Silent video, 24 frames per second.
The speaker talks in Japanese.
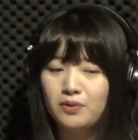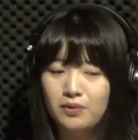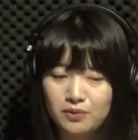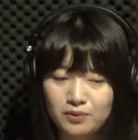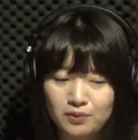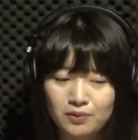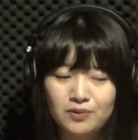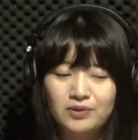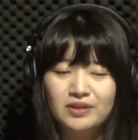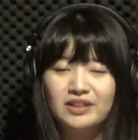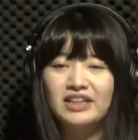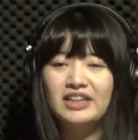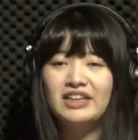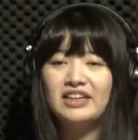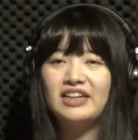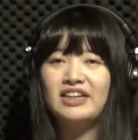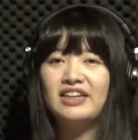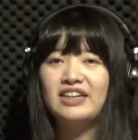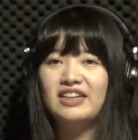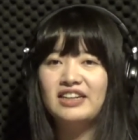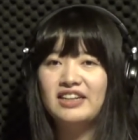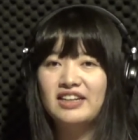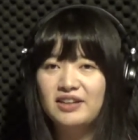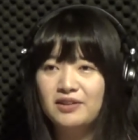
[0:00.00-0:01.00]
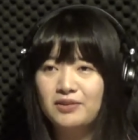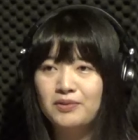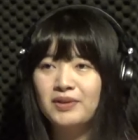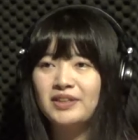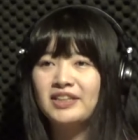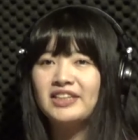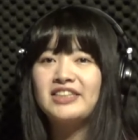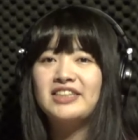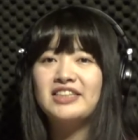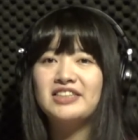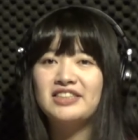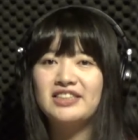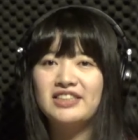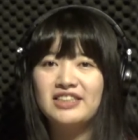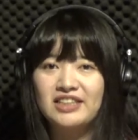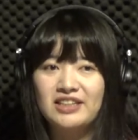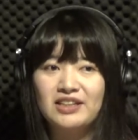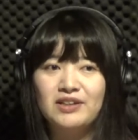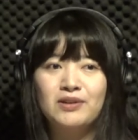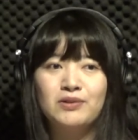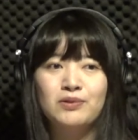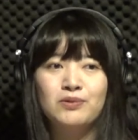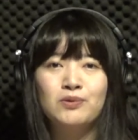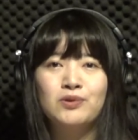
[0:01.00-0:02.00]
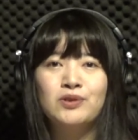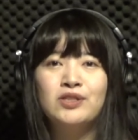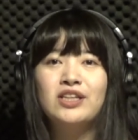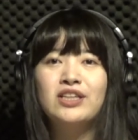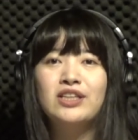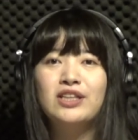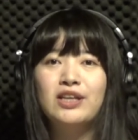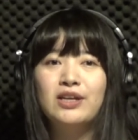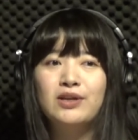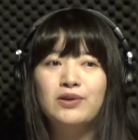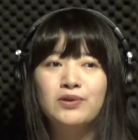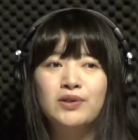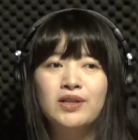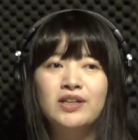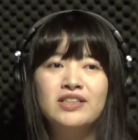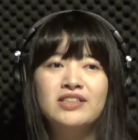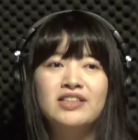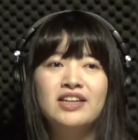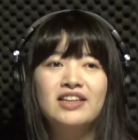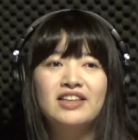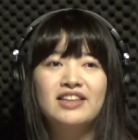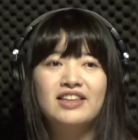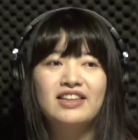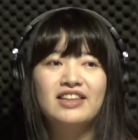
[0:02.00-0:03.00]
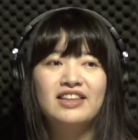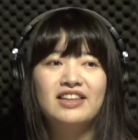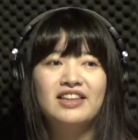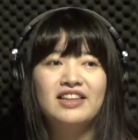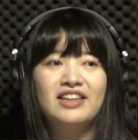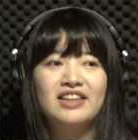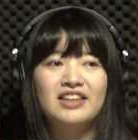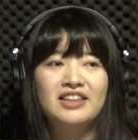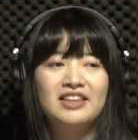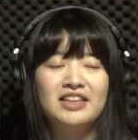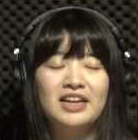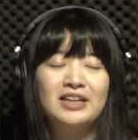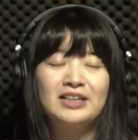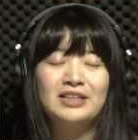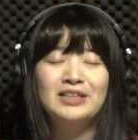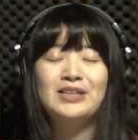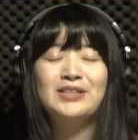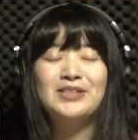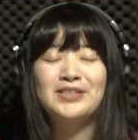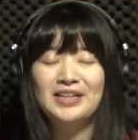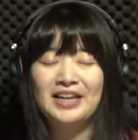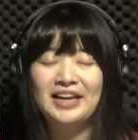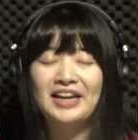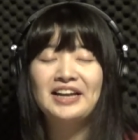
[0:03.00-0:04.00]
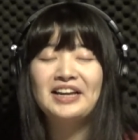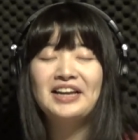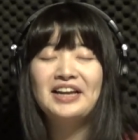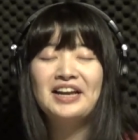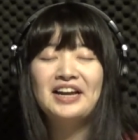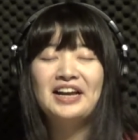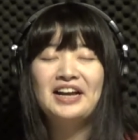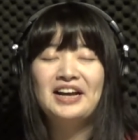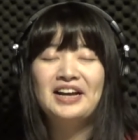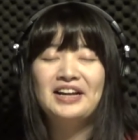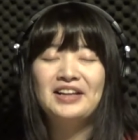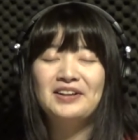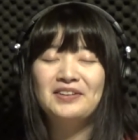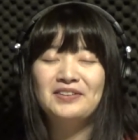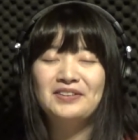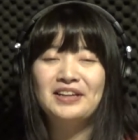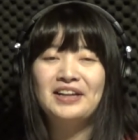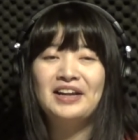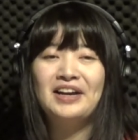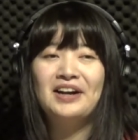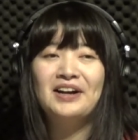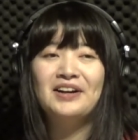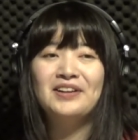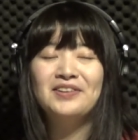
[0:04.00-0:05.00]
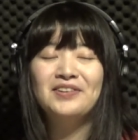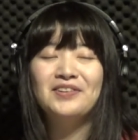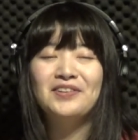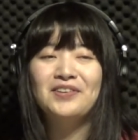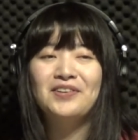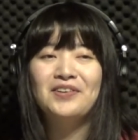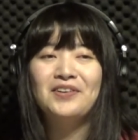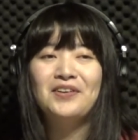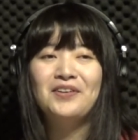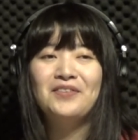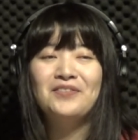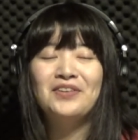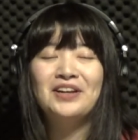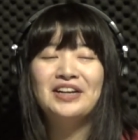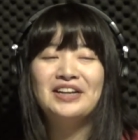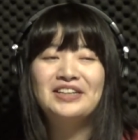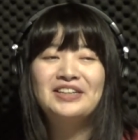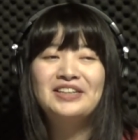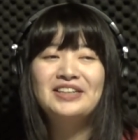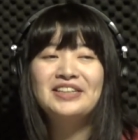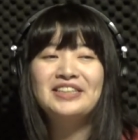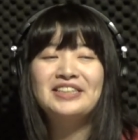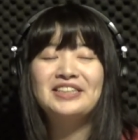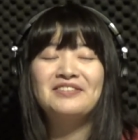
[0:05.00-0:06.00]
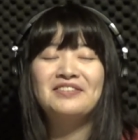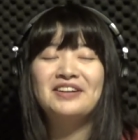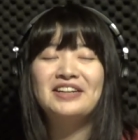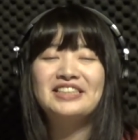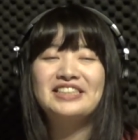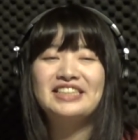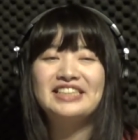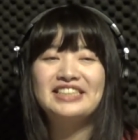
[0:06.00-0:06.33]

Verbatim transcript: ご本人が私たちにあの教えてくださったんですねなのであのびっくりしまし